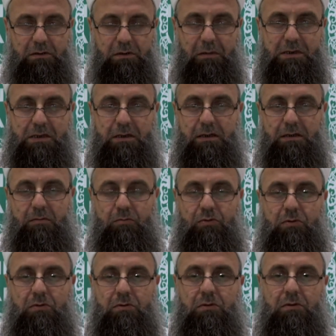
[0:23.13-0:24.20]
Ramazan ayının
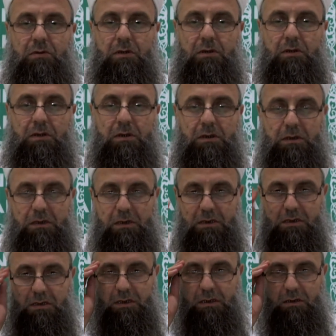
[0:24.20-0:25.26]
büyüklüğü
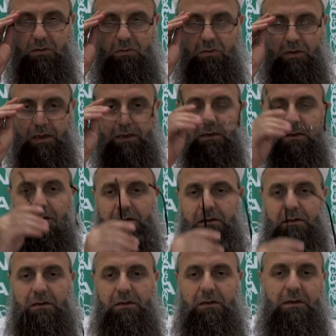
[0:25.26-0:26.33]
kendisinde Kur'an'ın
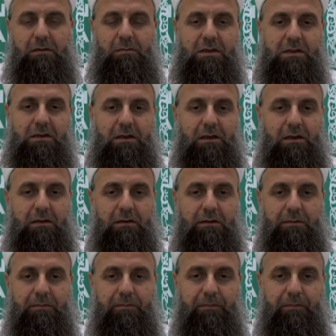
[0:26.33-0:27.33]
indirilmesiyle alakalı.